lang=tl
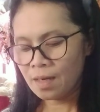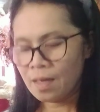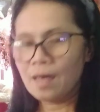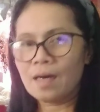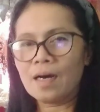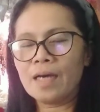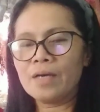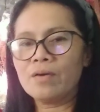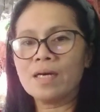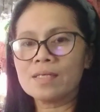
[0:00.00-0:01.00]
Ngayon,
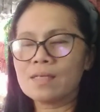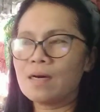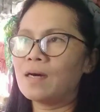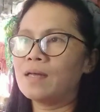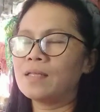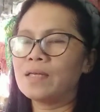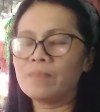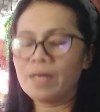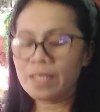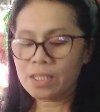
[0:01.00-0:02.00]
nasa
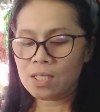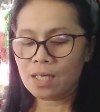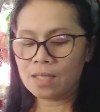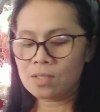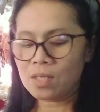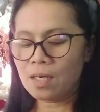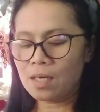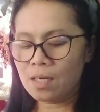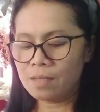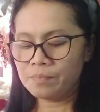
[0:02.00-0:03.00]
Denmark siya,
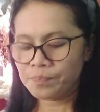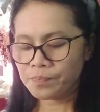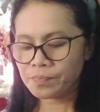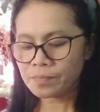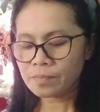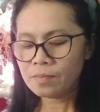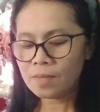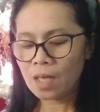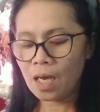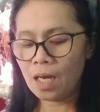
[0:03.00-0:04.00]
tsaka
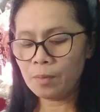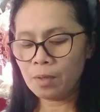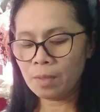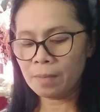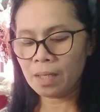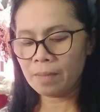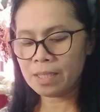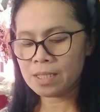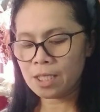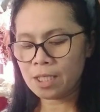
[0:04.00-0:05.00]
alam niyo naman na may
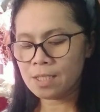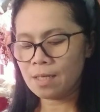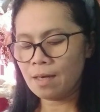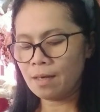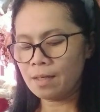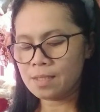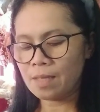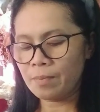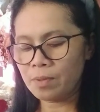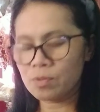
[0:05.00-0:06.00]
sakit siya. Kaya sabi
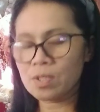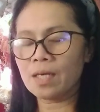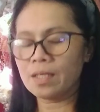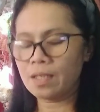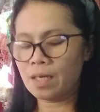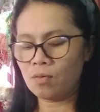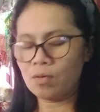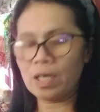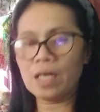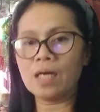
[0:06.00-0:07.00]
ko sa kanya,
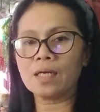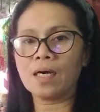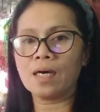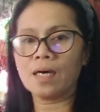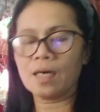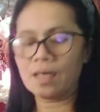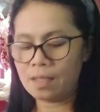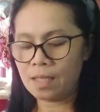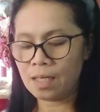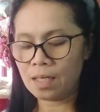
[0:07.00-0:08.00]
okay lang na
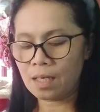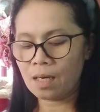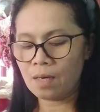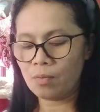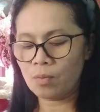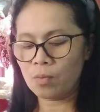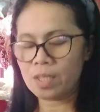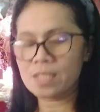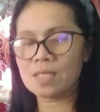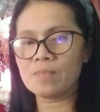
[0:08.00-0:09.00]
di ka na, wag mo nang
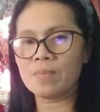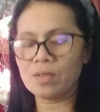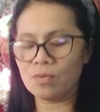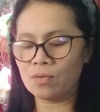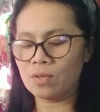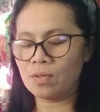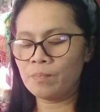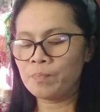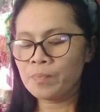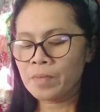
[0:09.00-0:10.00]
isipin yun.
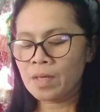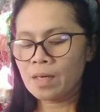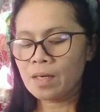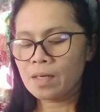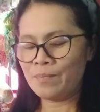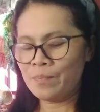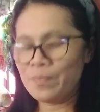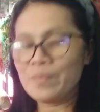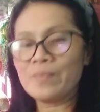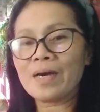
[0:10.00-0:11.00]

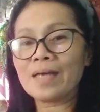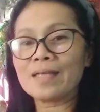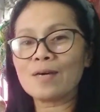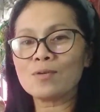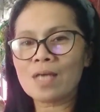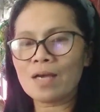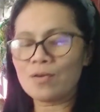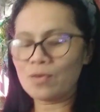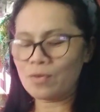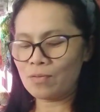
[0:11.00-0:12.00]
Pakita ko sa inyo
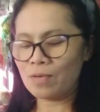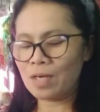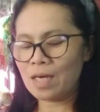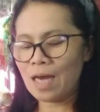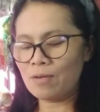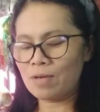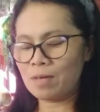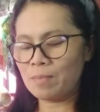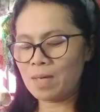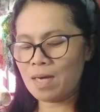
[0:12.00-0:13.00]
yung regalo ng
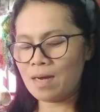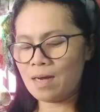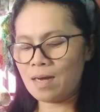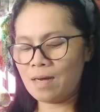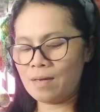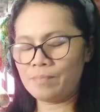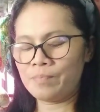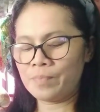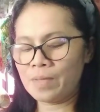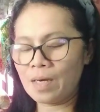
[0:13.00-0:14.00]
mga,
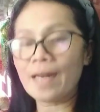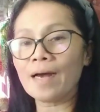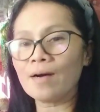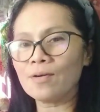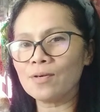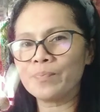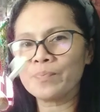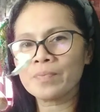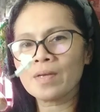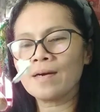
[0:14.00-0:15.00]
ng anak ko.
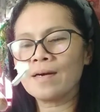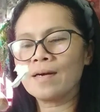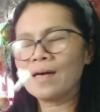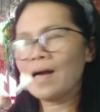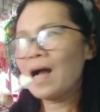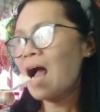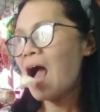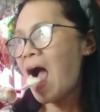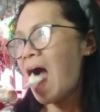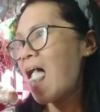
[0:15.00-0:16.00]
But yeah.